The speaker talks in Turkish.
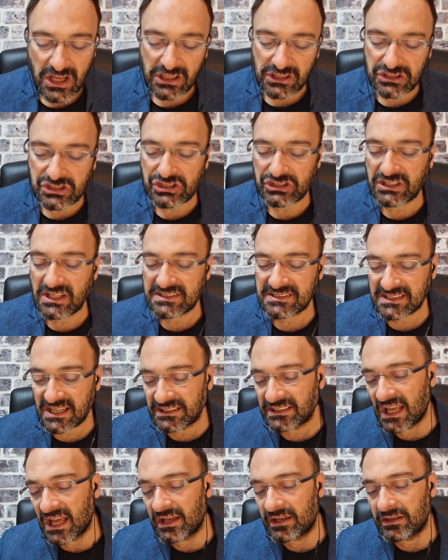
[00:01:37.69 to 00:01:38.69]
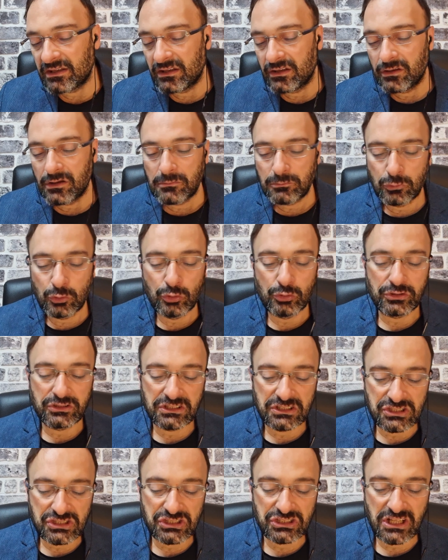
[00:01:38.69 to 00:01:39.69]
İşte sana bu
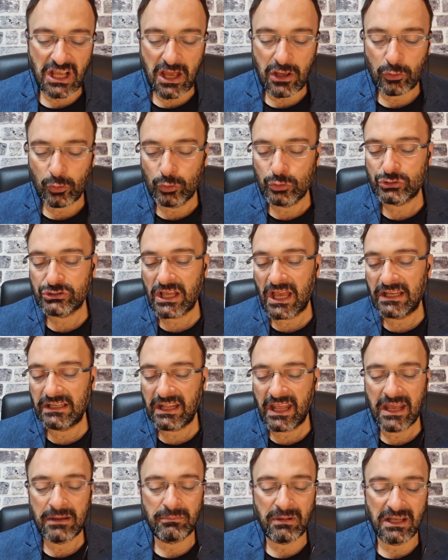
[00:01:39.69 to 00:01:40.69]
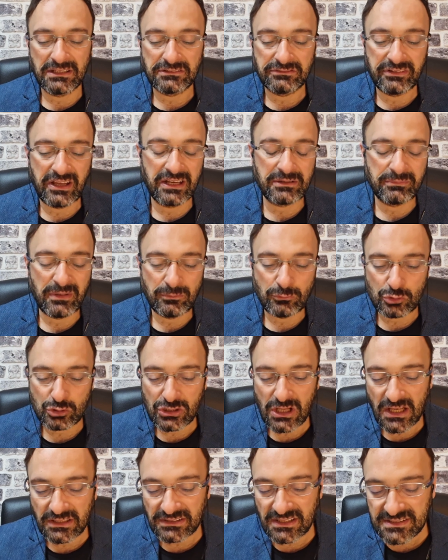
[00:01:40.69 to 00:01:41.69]
kişiye özel eman verme
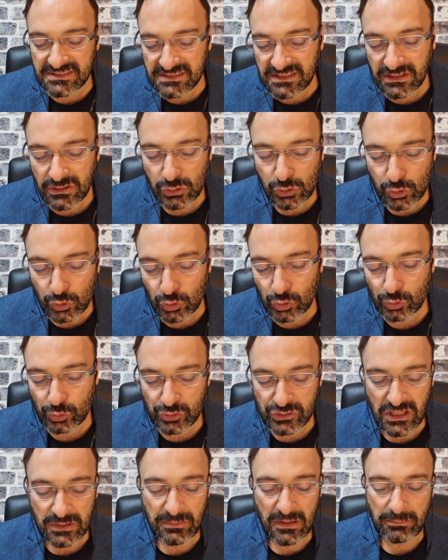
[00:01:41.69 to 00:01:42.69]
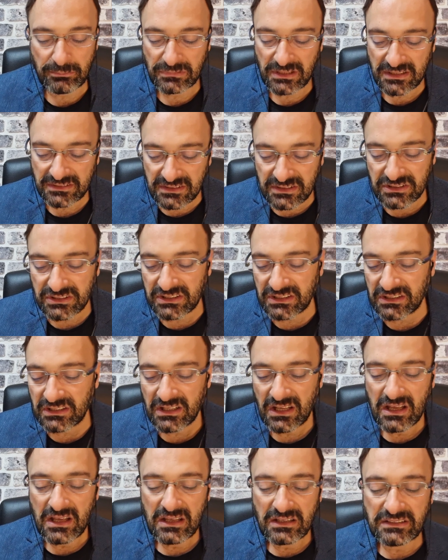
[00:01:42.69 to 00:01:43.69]
müsaadesi şu sebepledir ki
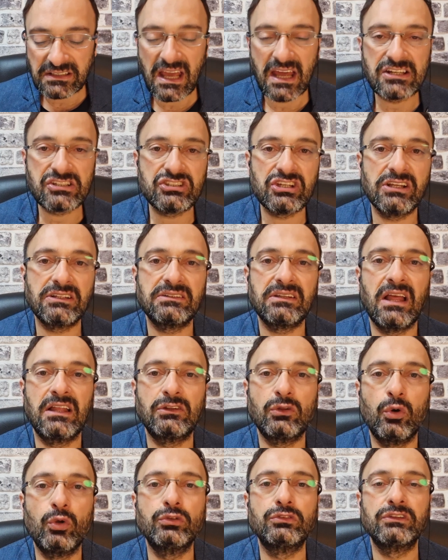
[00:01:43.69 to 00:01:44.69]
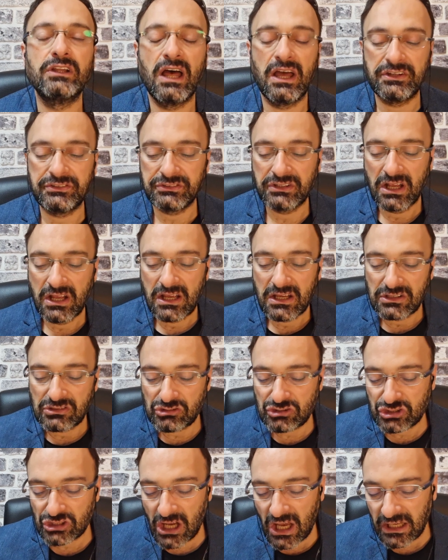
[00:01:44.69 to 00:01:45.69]
gerçekten onlar
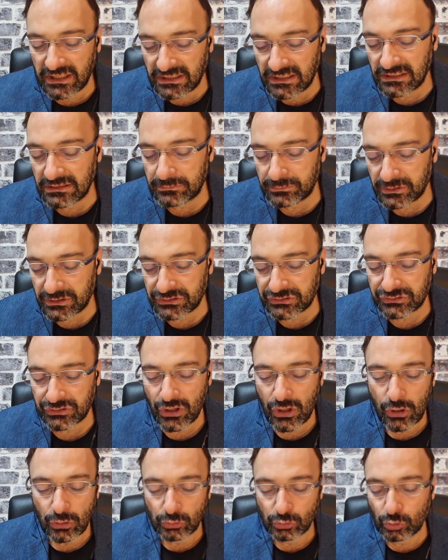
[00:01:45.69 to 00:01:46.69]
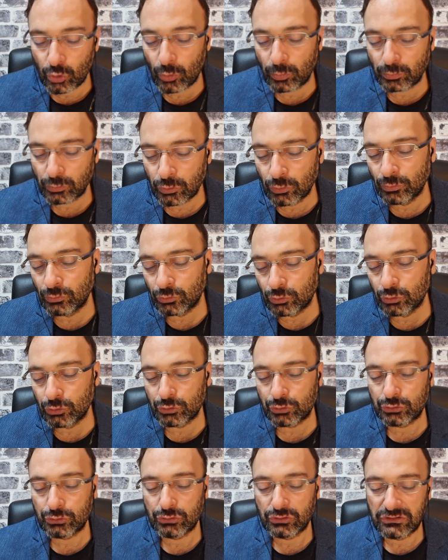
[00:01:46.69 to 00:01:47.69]
cahil bir
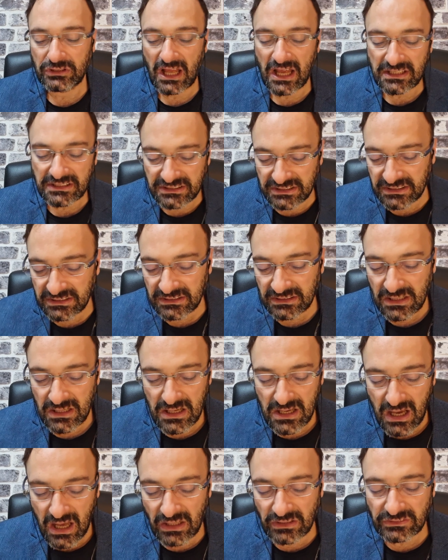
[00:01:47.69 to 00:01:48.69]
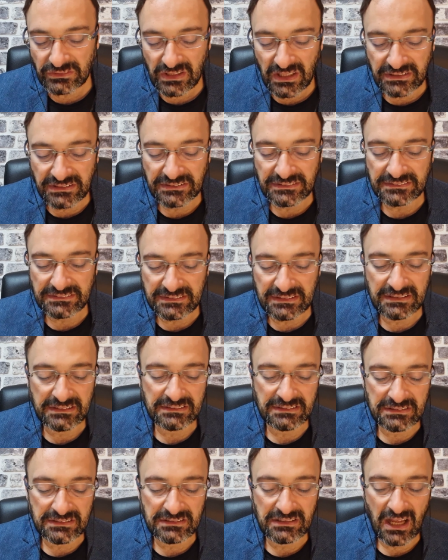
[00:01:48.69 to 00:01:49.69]
toplumdurlar ki Allah'ın
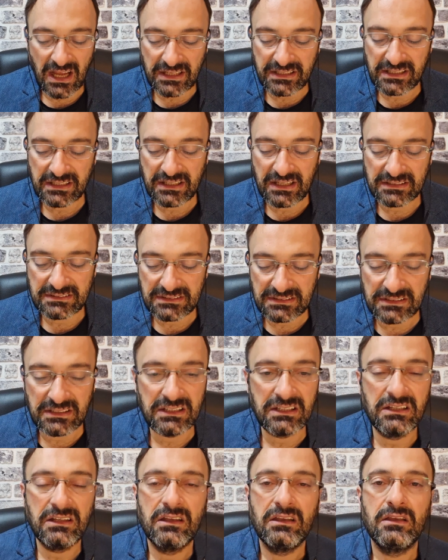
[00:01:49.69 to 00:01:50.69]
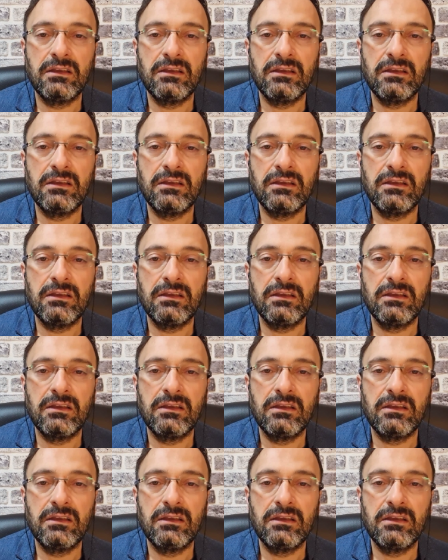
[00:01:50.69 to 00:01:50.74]
dininin hakikatini